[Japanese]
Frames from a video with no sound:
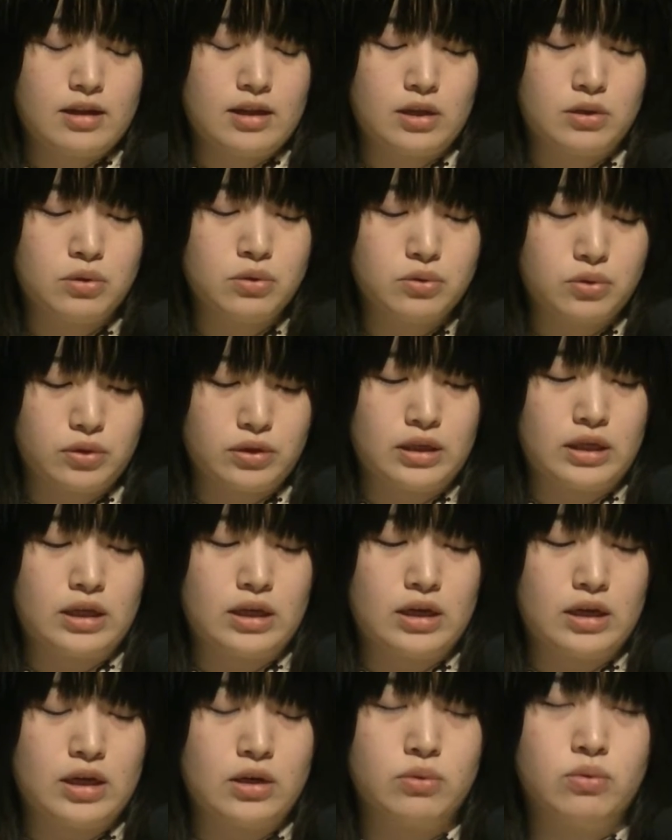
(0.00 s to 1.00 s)
で、特
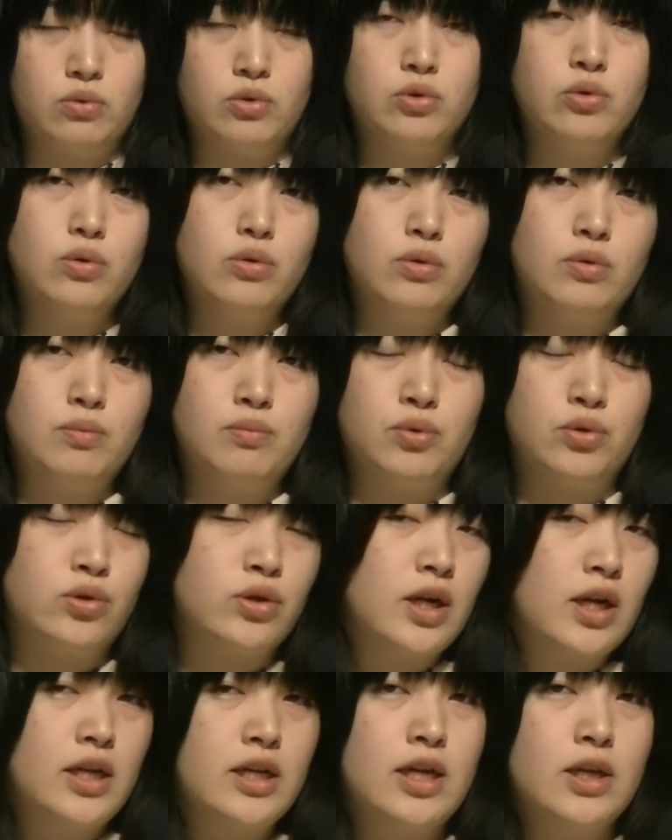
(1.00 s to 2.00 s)
に
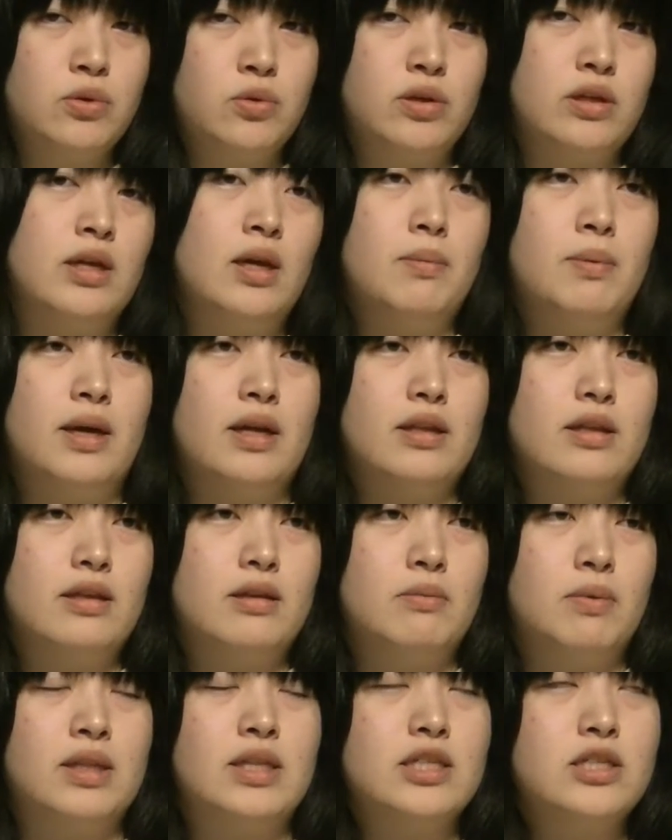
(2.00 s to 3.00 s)
ブルガリアといえば、
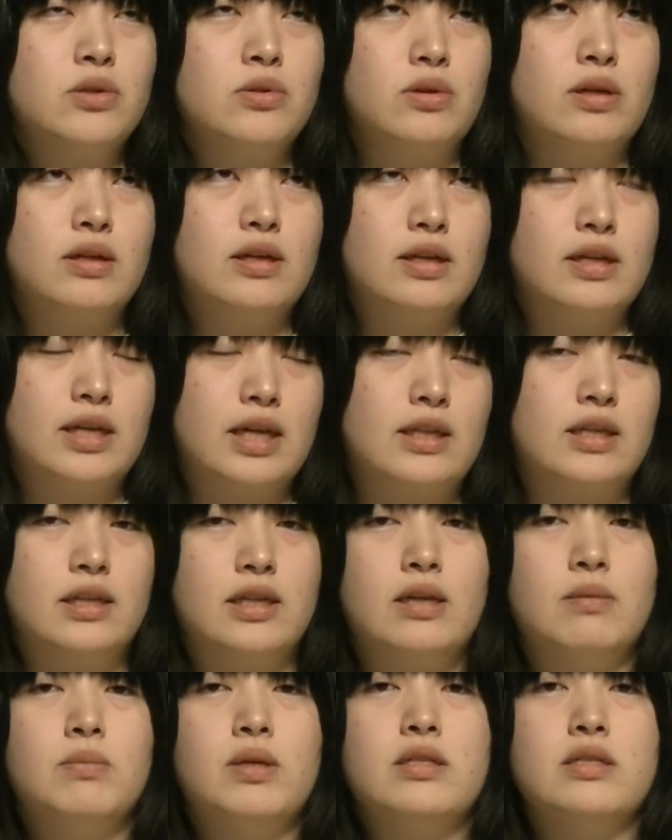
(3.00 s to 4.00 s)
私の勝手
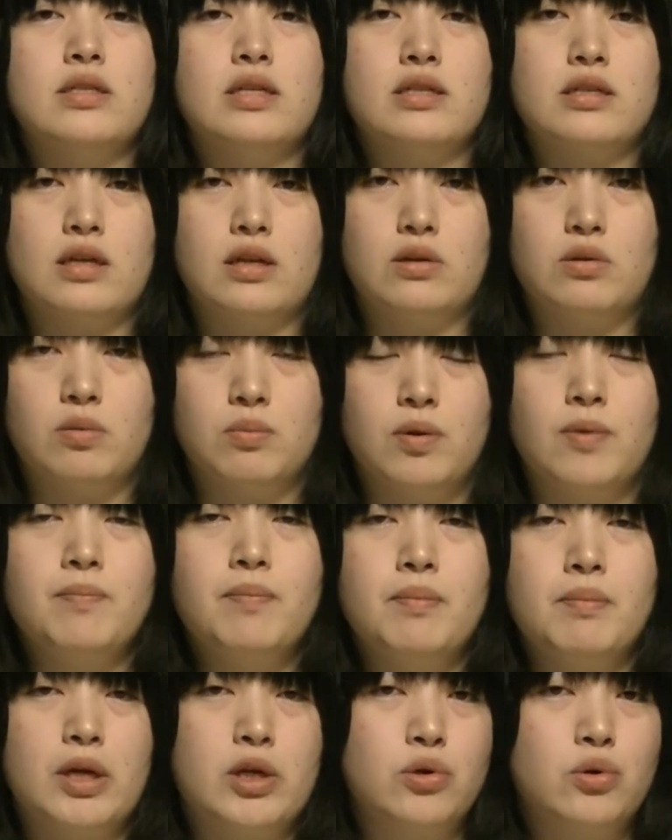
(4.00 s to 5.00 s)
なイメージですけれども、
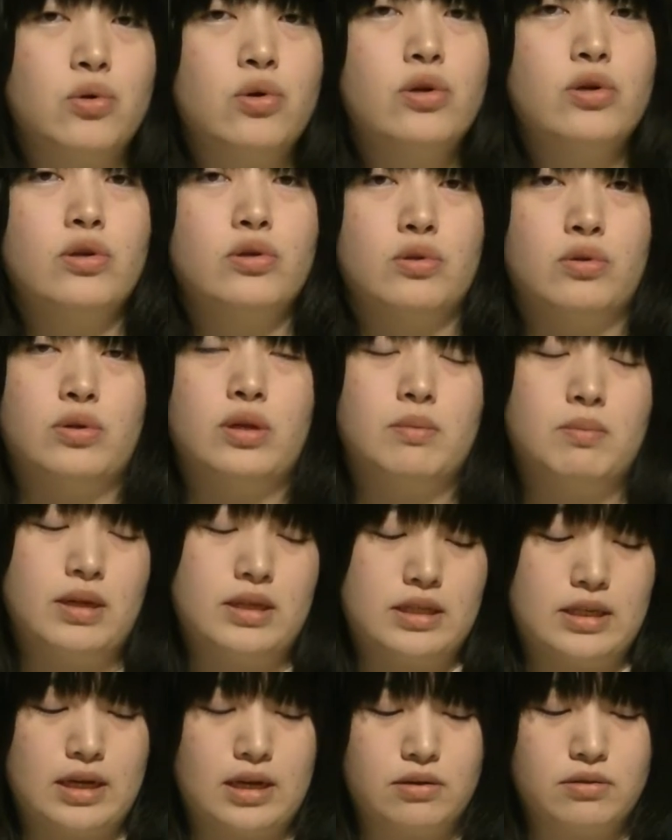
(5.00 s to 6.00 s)
ヨーグルトの
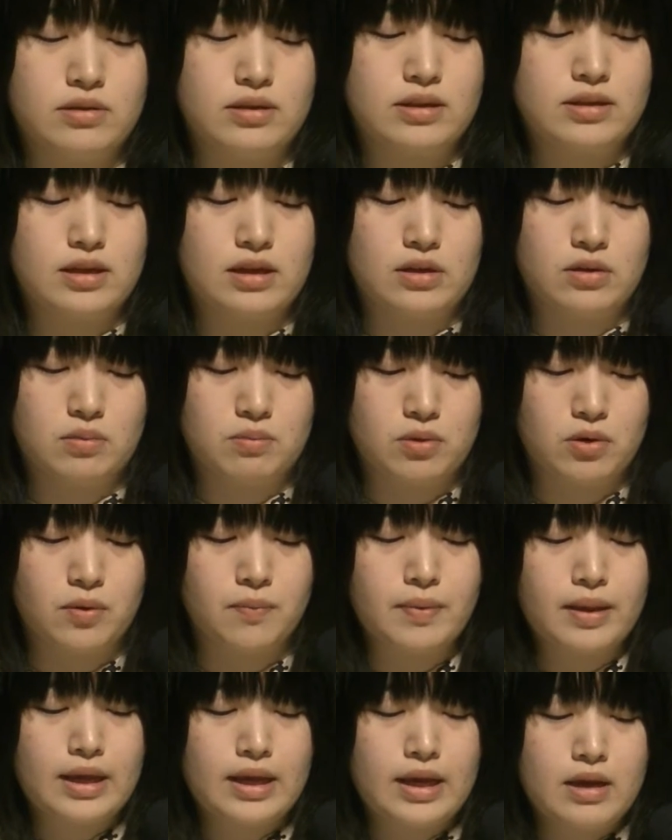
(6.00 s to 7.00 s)
イメージがあるんですけれども、